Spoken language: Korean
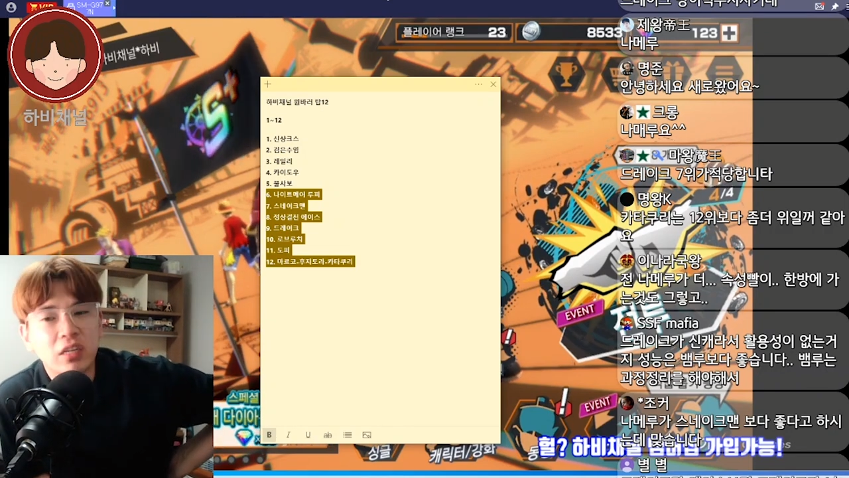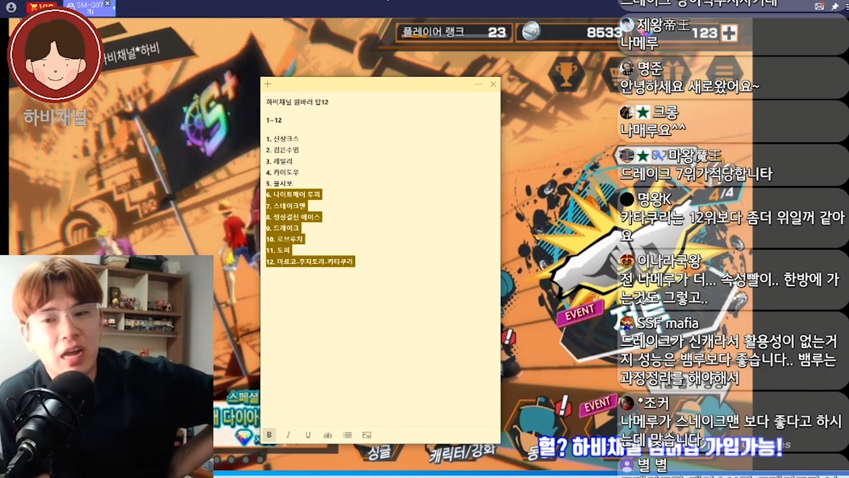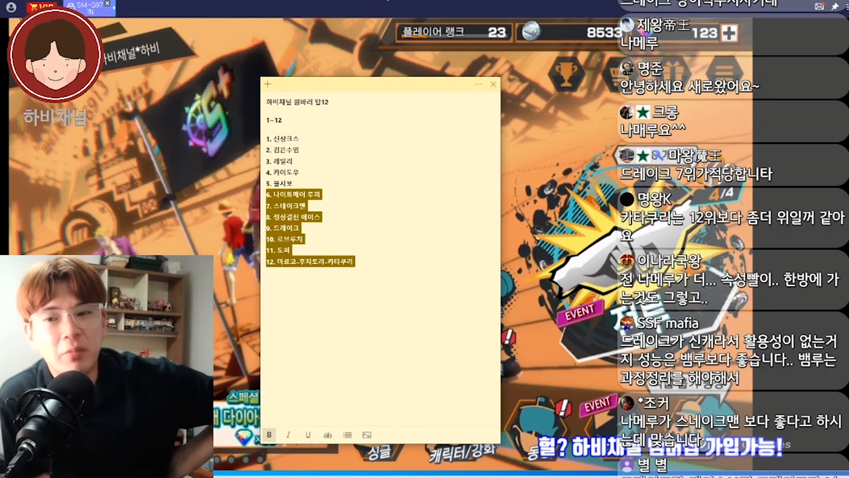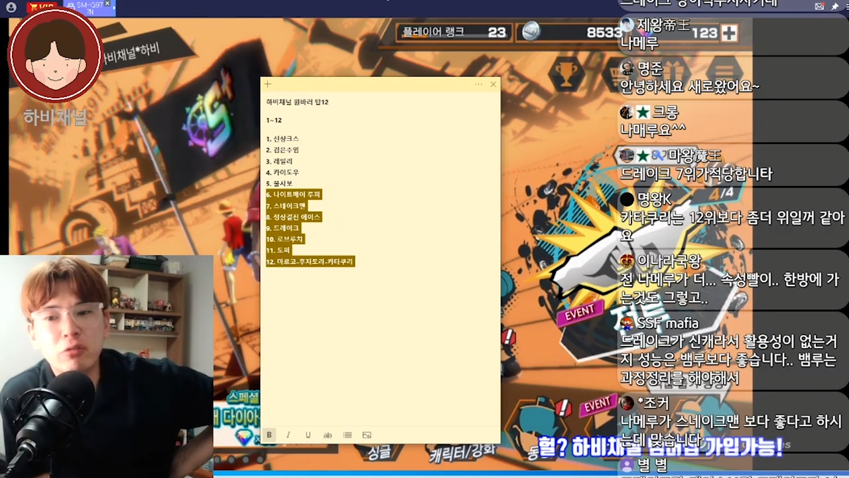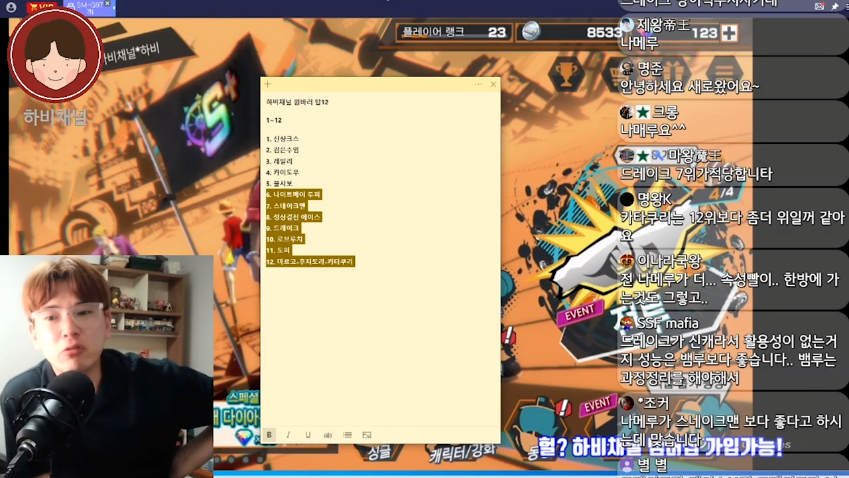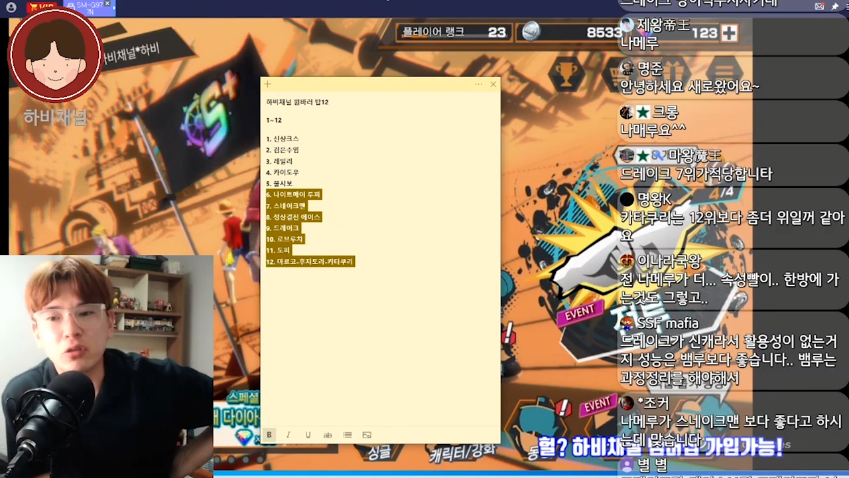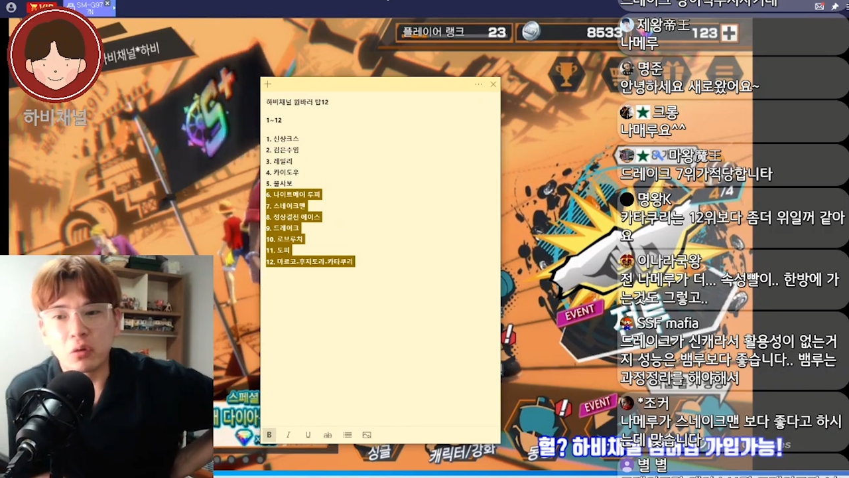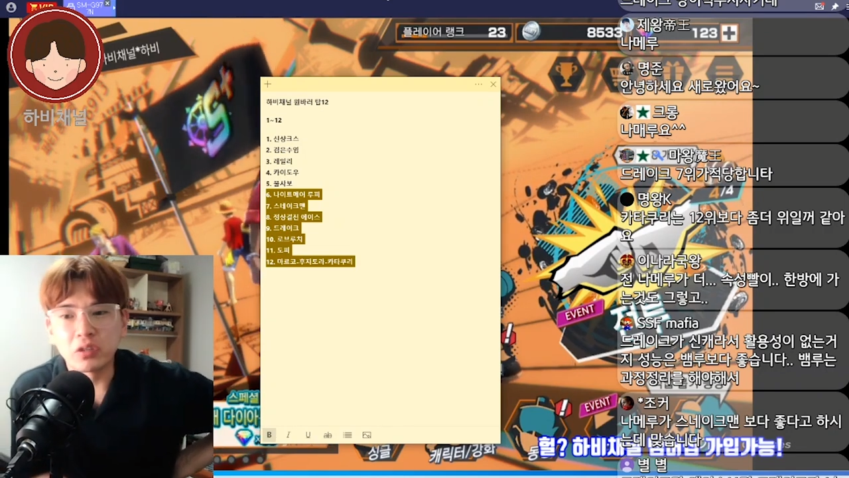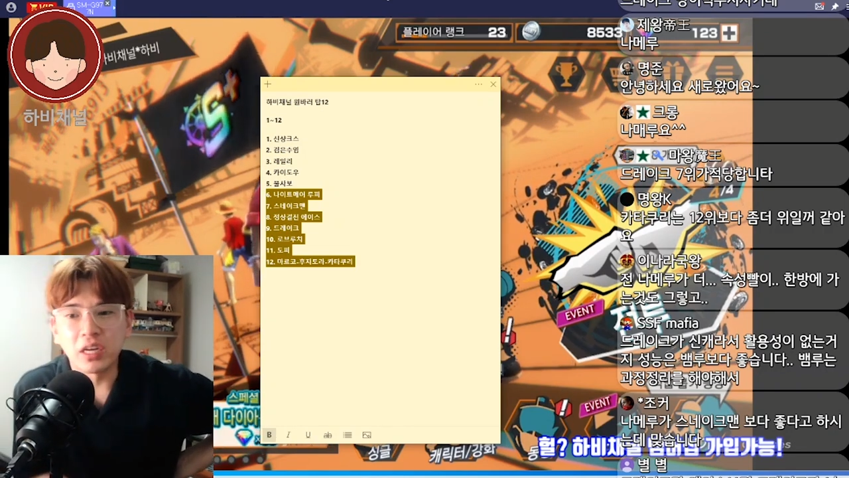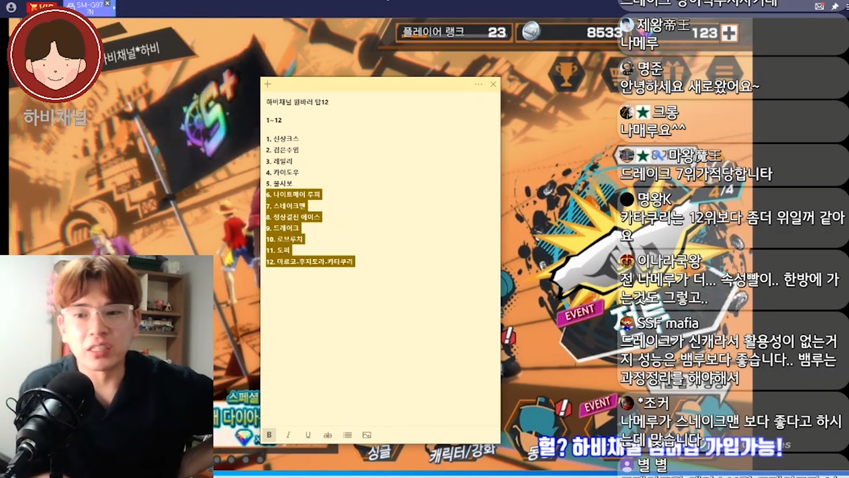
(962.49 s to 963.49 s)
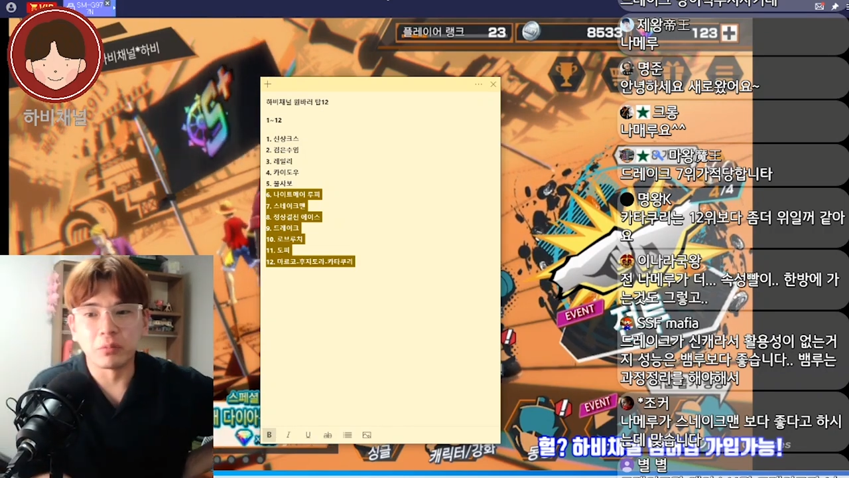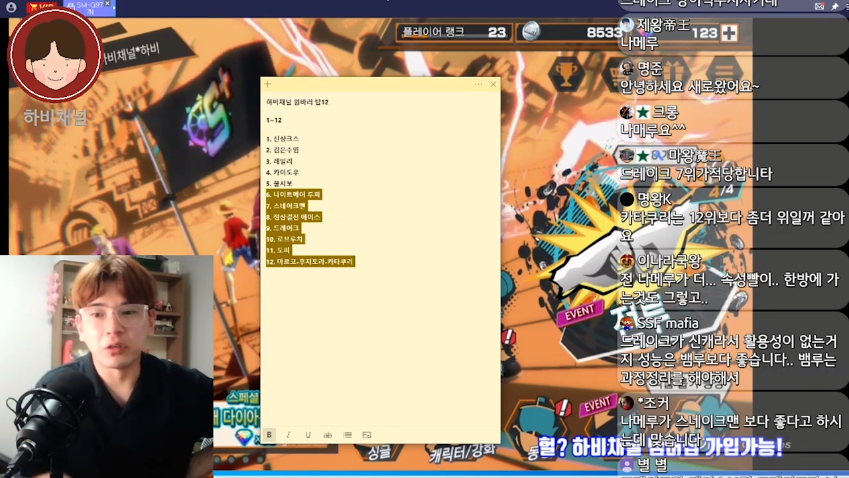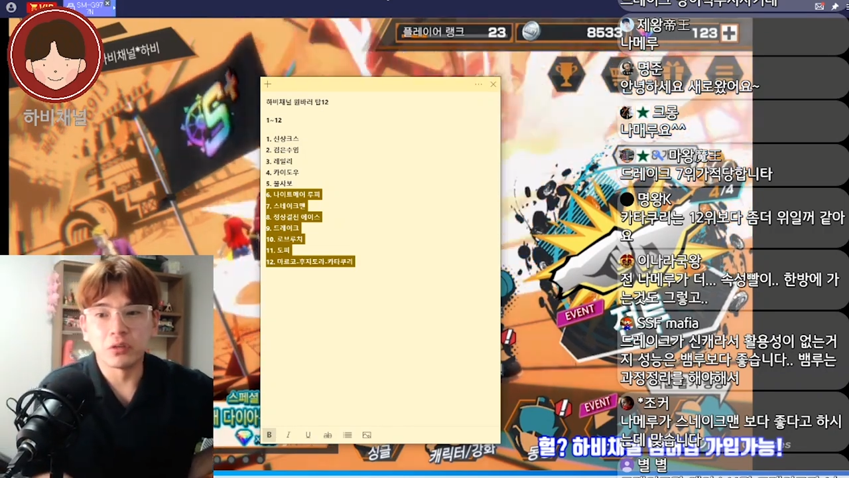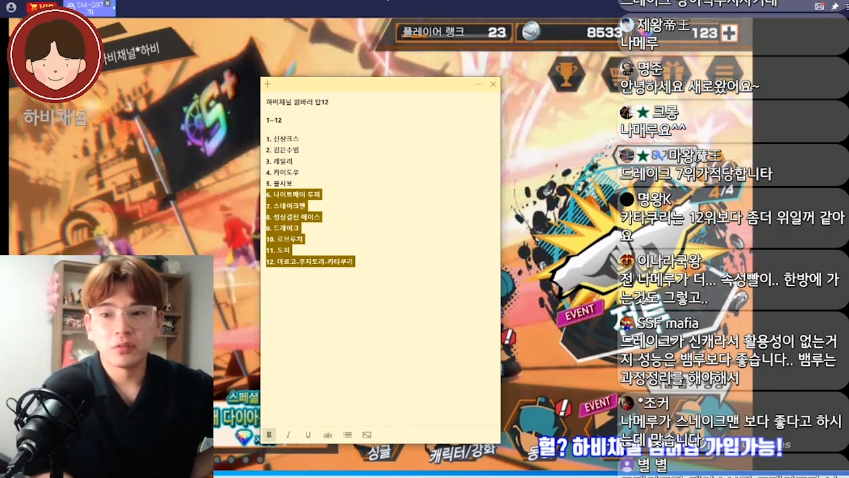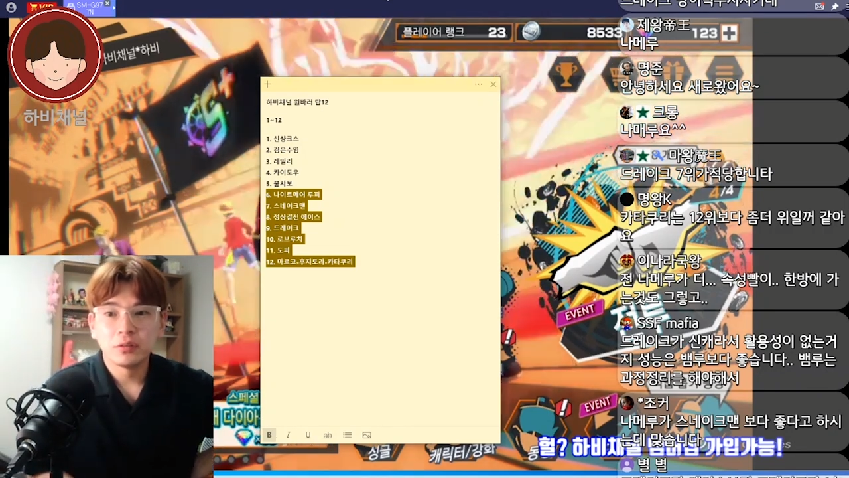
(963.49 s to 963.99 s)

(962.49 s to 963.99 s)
나메루를 정리하자면